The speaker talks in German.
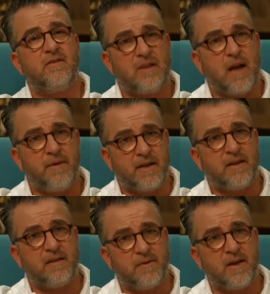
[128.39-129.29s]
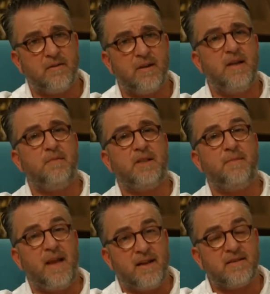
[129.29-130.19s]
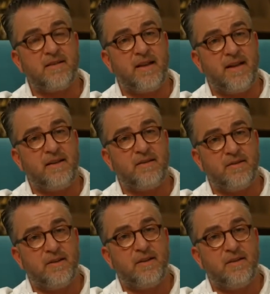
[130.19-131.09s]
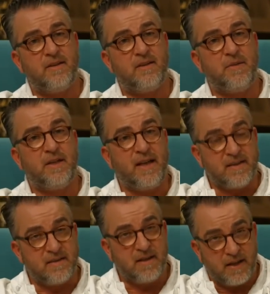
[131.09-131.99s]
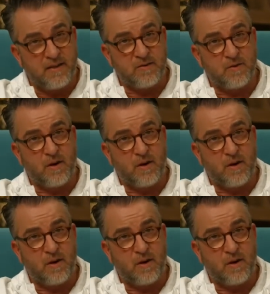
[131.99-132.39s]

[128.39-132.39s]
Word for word: da habe ich angefangen mit dem ersten Geld äh, mir die ersten Geräte zu